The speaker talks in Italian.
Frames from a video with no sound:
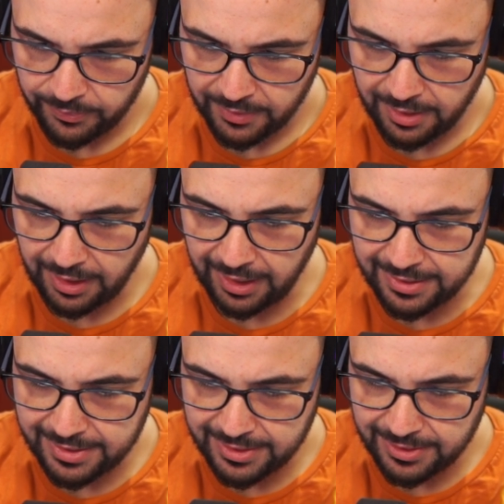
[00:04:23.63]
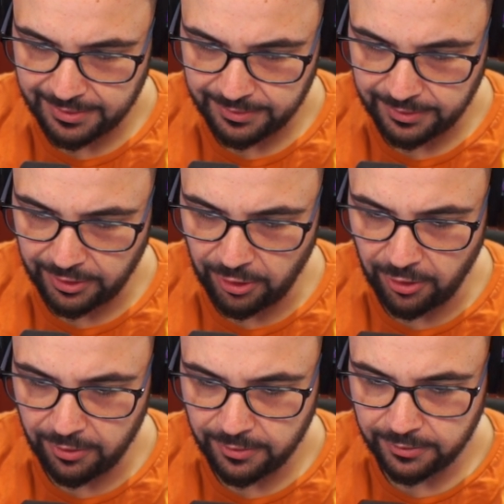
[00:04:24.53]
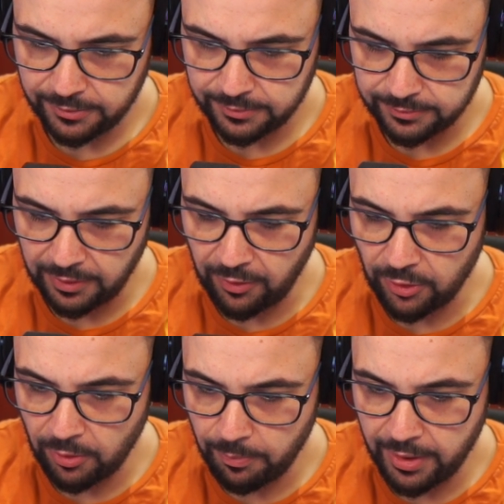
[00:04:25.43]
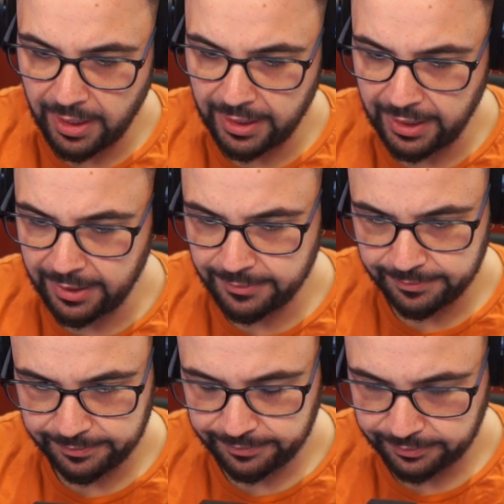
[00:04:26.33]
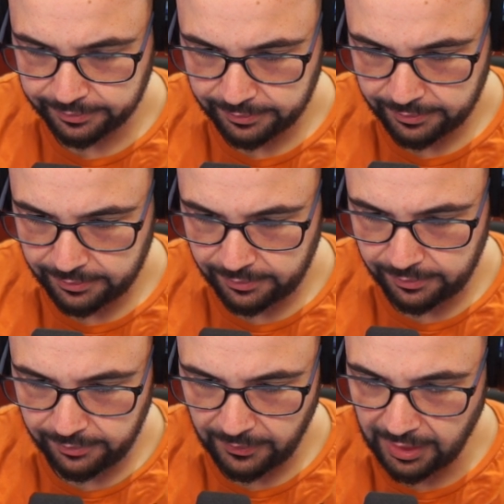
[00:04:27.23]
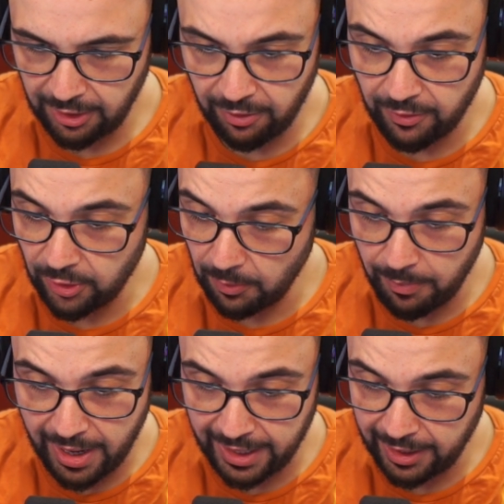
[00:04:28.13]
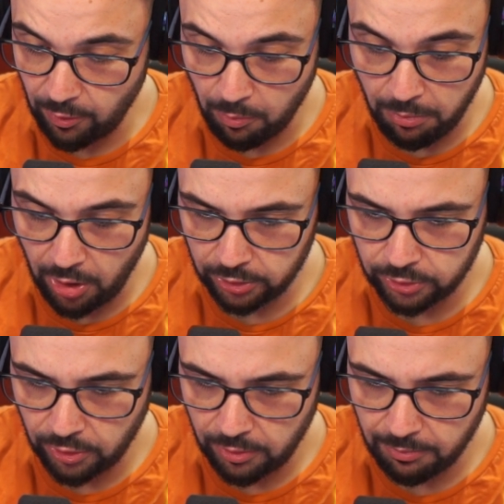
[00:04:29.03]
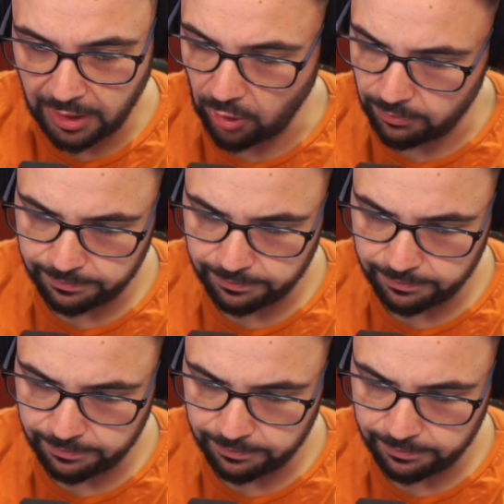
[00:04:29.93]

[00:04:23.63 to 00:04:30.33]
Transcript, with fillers: Ragazzi, io ve voglio bene. Io ve voglio bene un botto, ma no.